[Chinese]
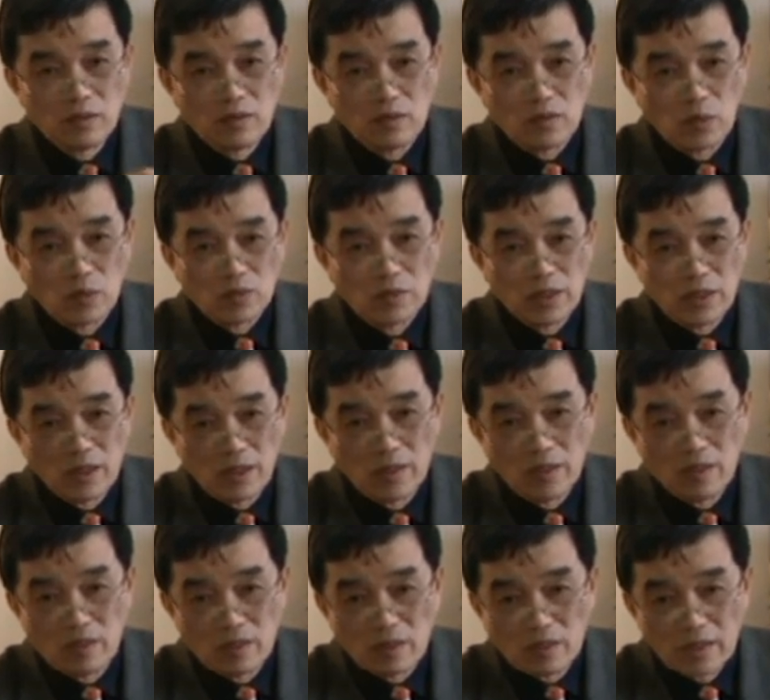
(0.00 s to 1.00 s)
中间
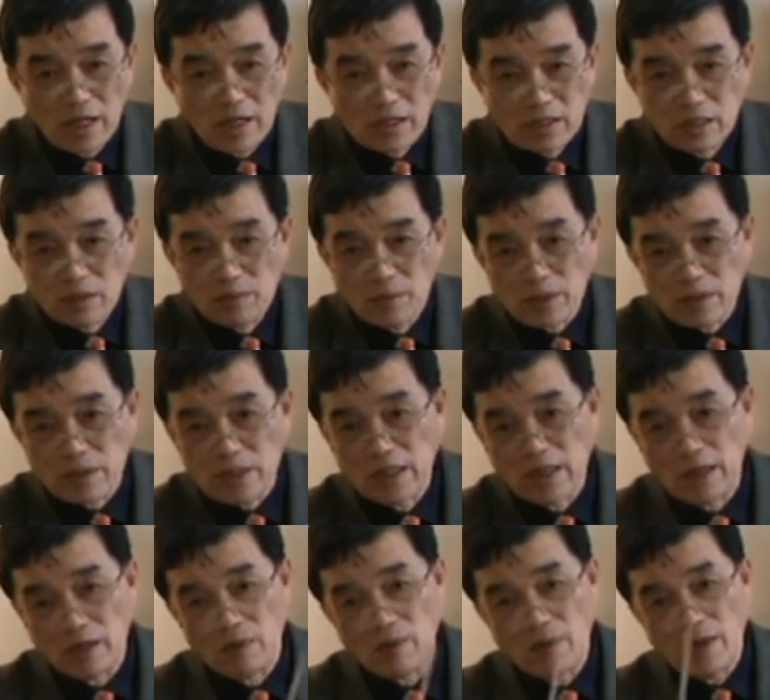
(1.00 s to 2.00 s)
单细胞的
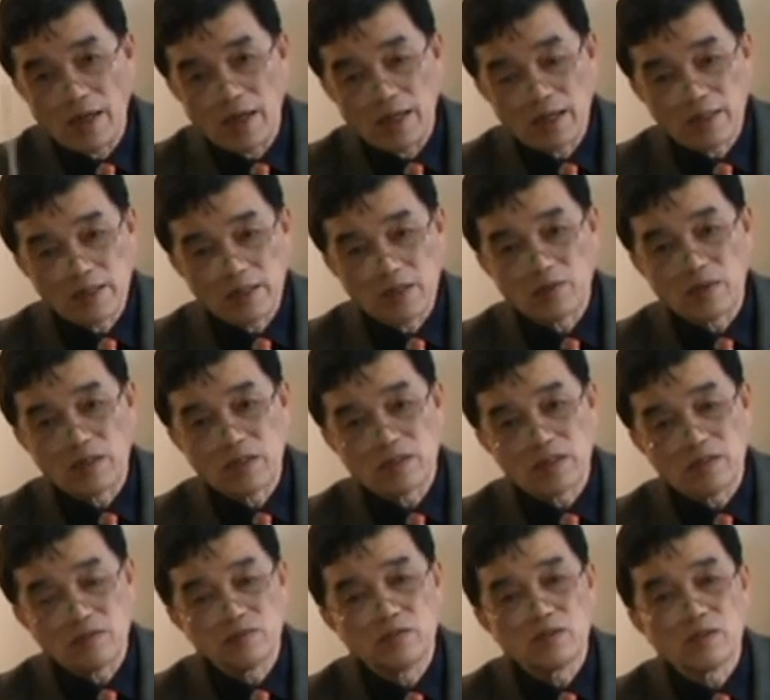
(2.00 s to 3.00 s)
演化成为
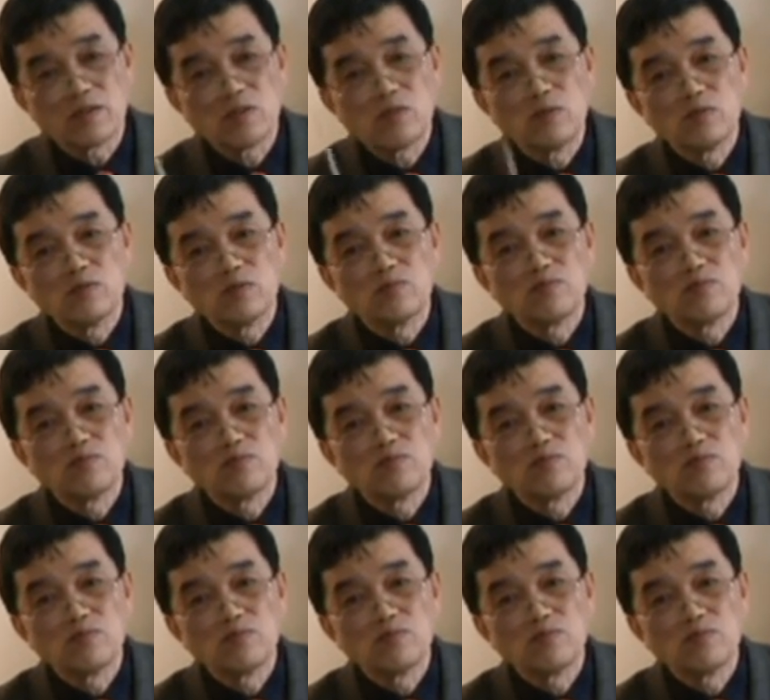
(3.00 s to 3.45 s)
植物和动物，